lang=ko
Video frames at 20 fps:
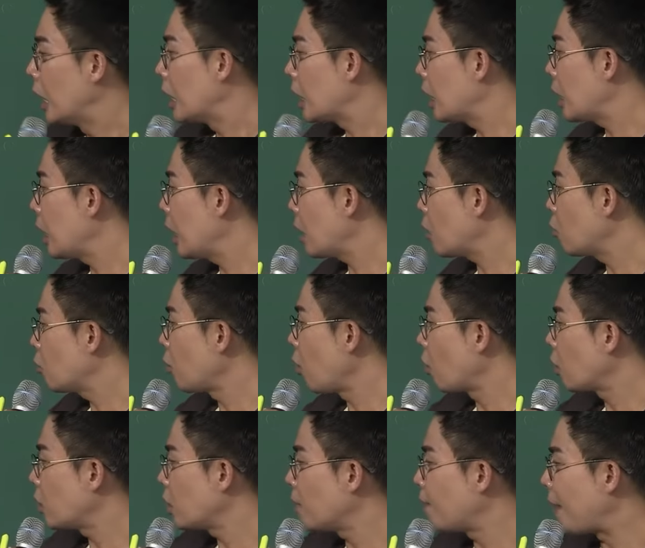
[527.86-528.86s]
그래갖고
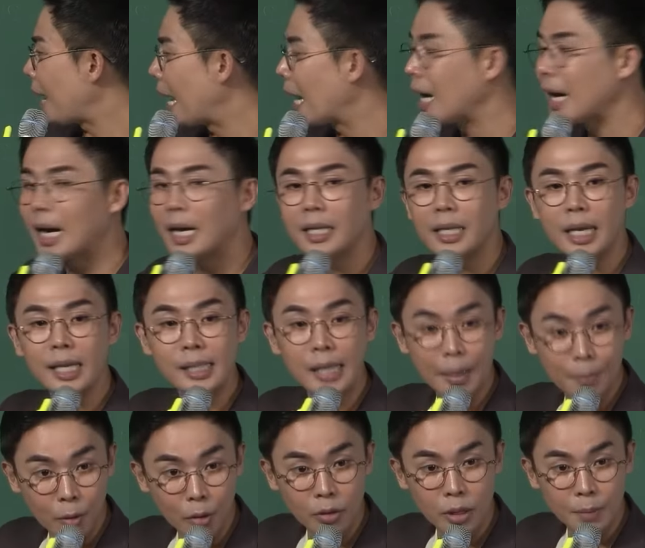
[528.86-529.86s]
여기는 방간이의
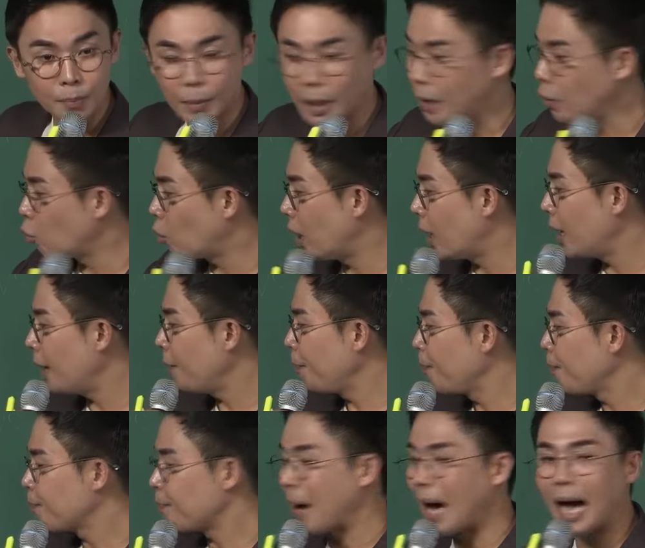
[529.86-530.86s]
사병 집단과
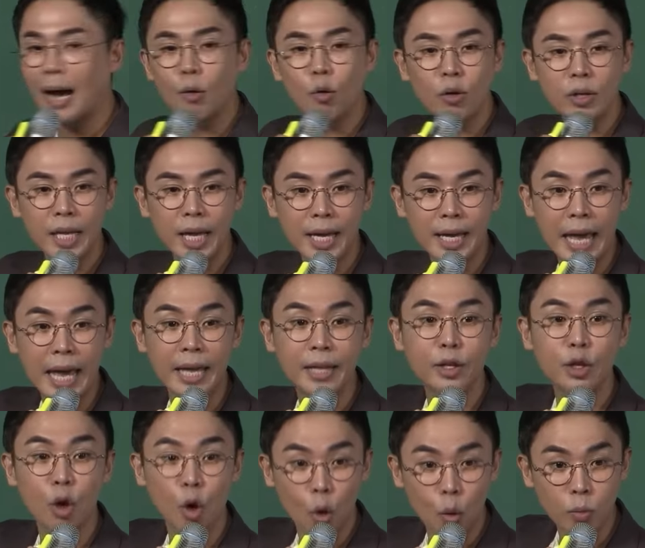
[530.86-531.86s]
방언이의 개인
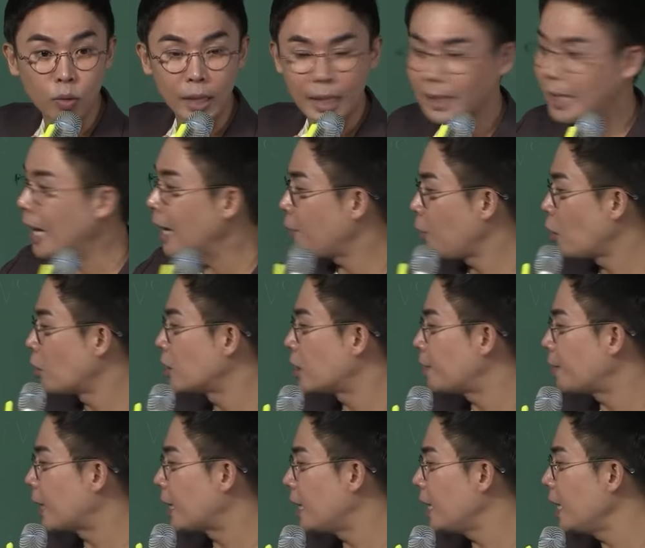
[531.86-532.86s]
경호부대 사병
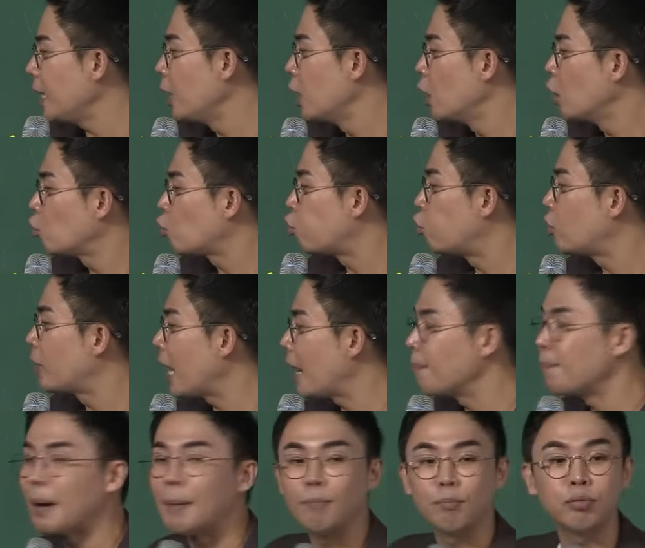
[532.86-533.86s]
집단이 둘이
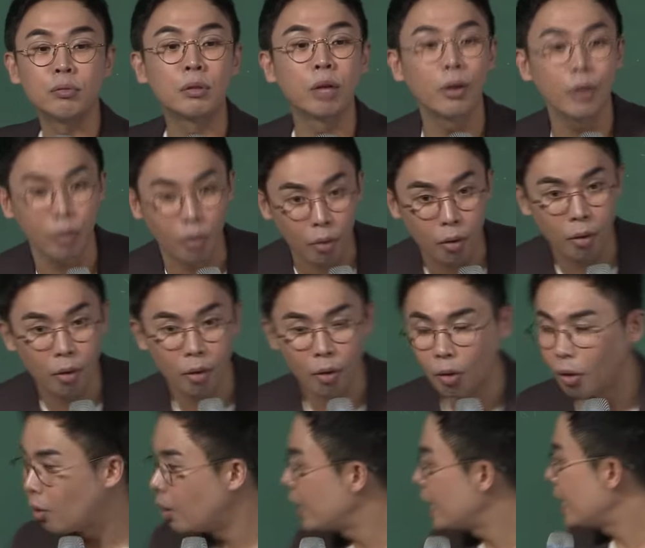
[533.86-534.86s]
한판
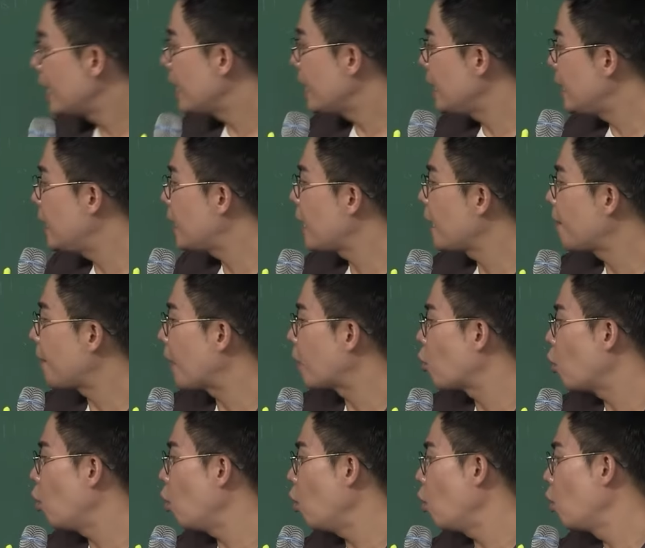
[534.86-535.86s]
붙어요. 이게
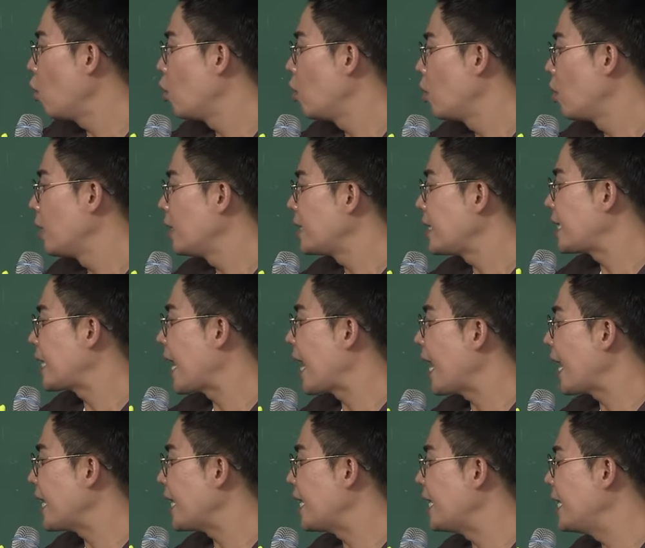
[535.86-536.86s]
바로
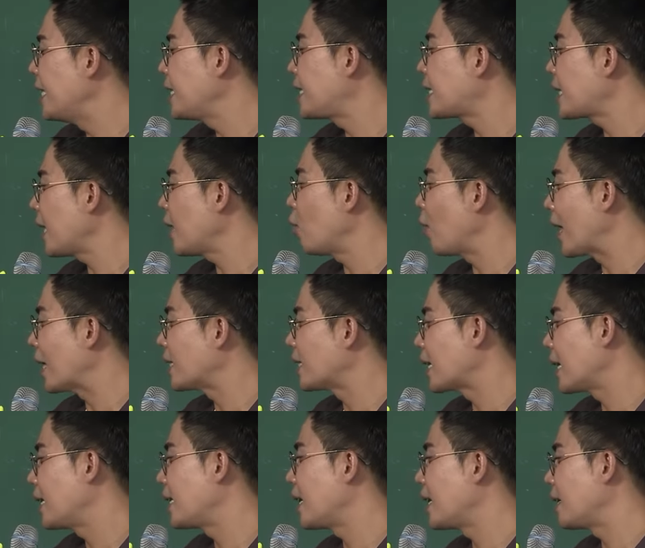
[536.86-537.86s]
제2차
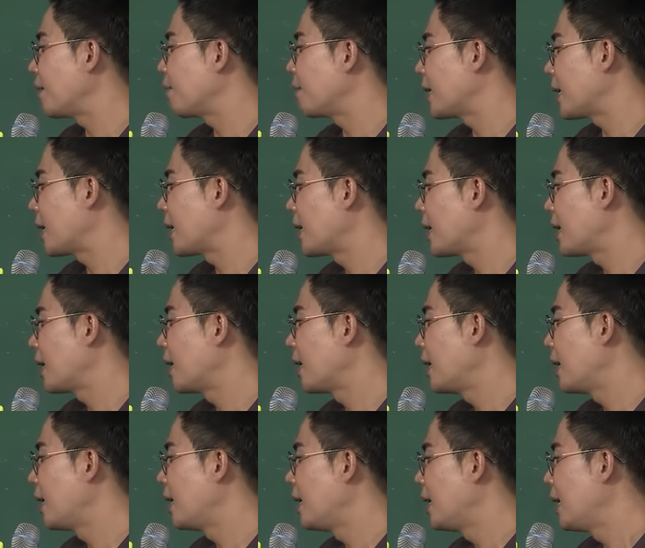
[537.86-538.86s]
왕자의 난입니다.
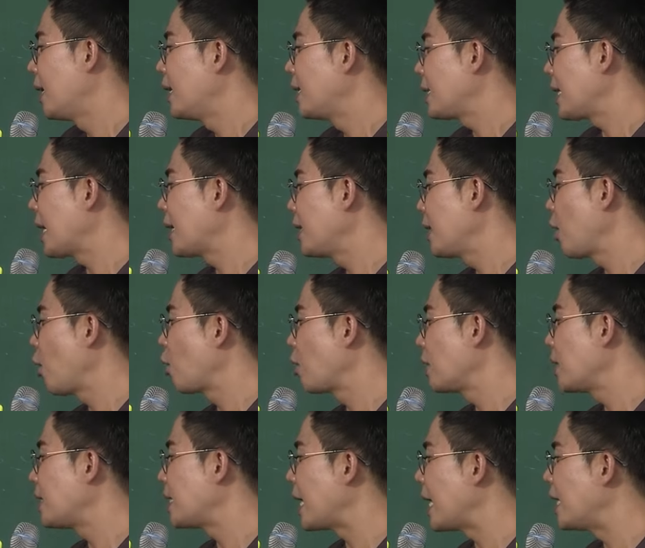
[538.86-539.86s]
자, 근데
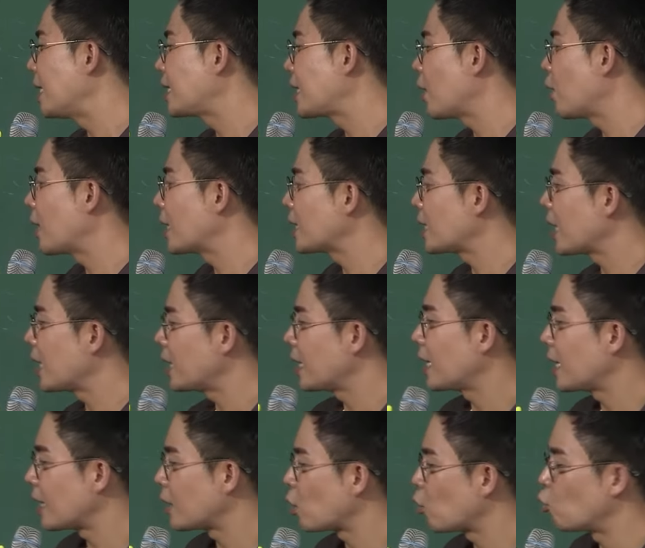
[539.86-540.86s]
여기는 제2차 왕자의
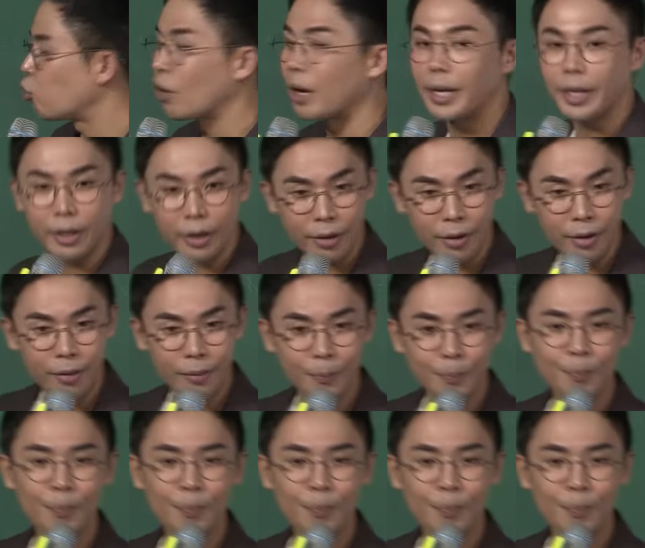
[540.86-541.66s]
난에서 누가 이겨요?